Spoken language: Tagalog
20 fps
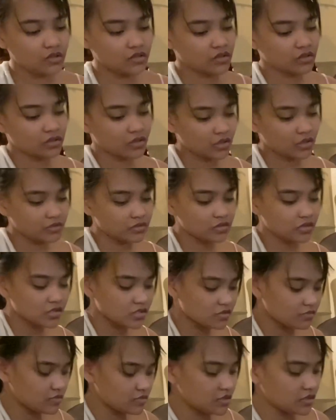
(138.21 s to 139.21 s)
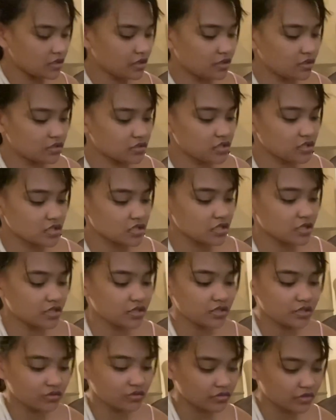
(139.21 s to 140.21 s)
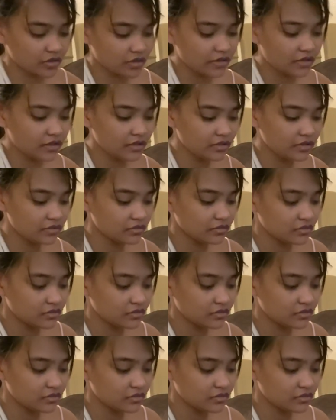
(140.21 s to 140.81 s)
Okay. just be late. Just lay down, okay?